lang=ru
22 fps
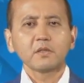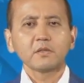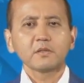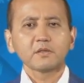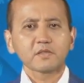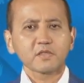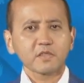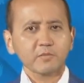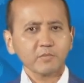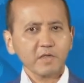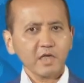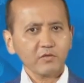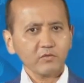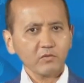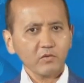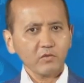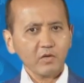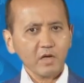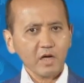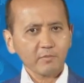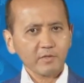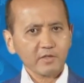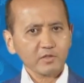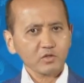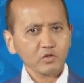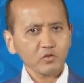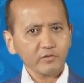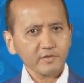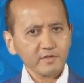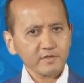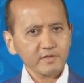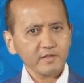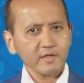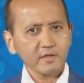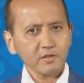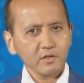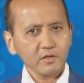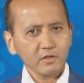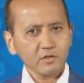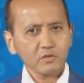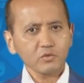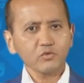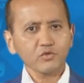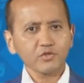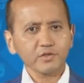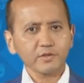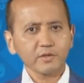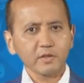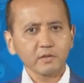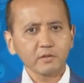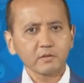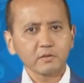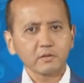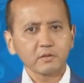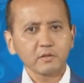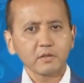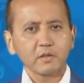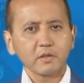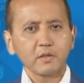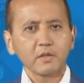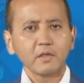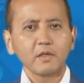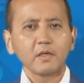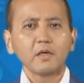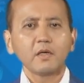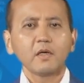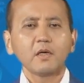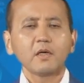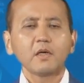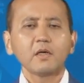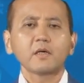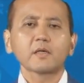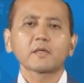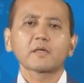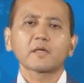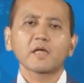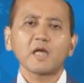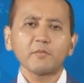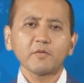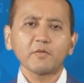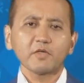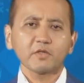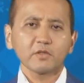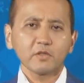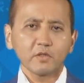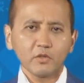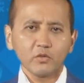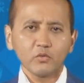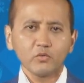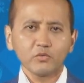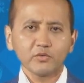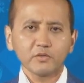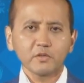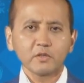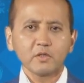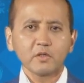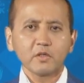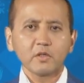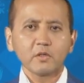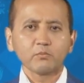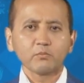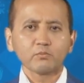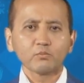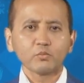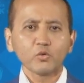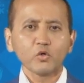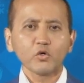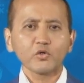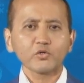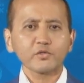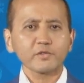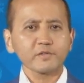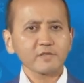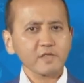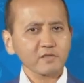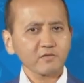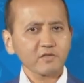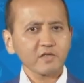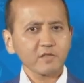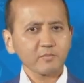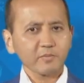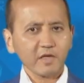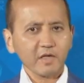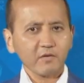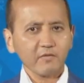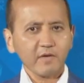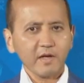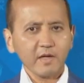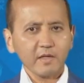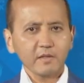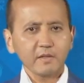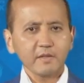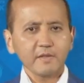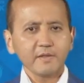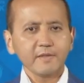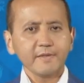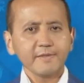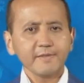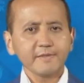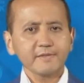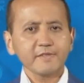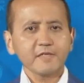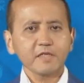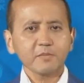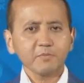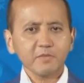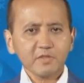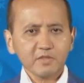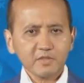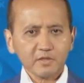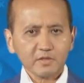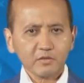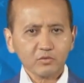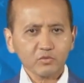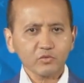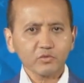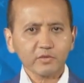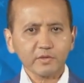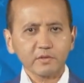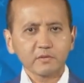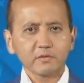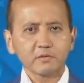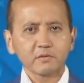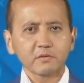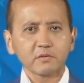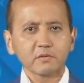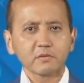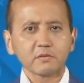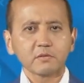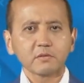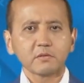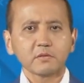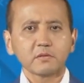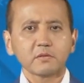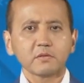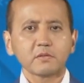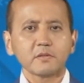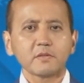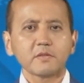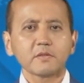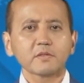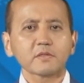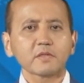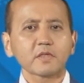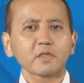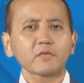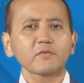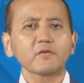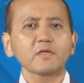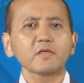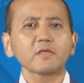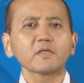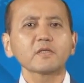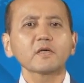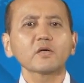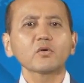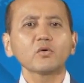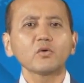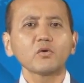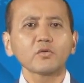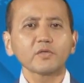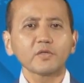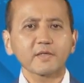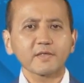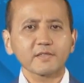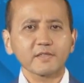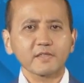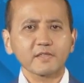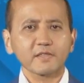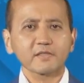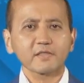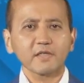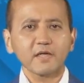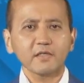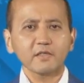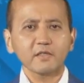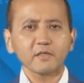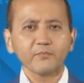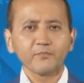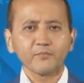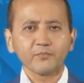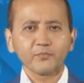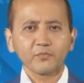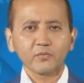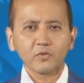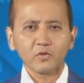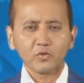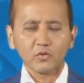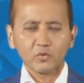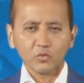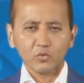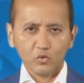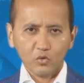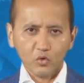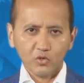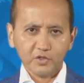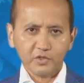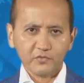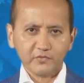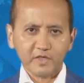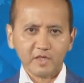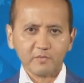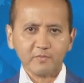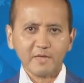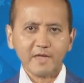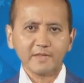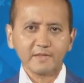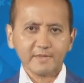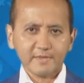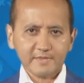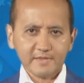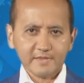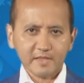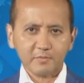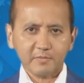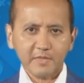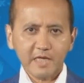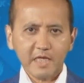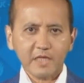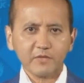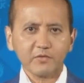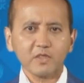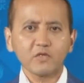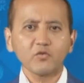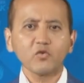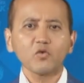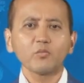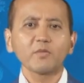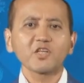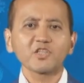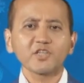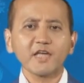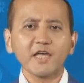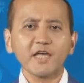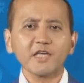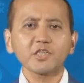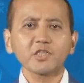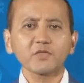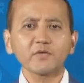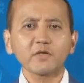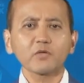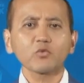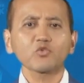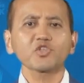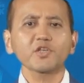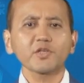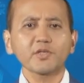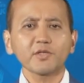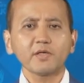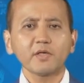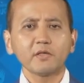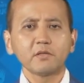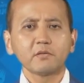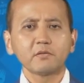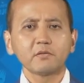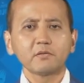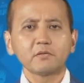Назарбаеву образованное население не нужно. Грамотные люди борются за свои права и не терпят диктатуры. Сырьевые доходы Казахстана уходят в карманы Назарбаева и его ближайшего окружения.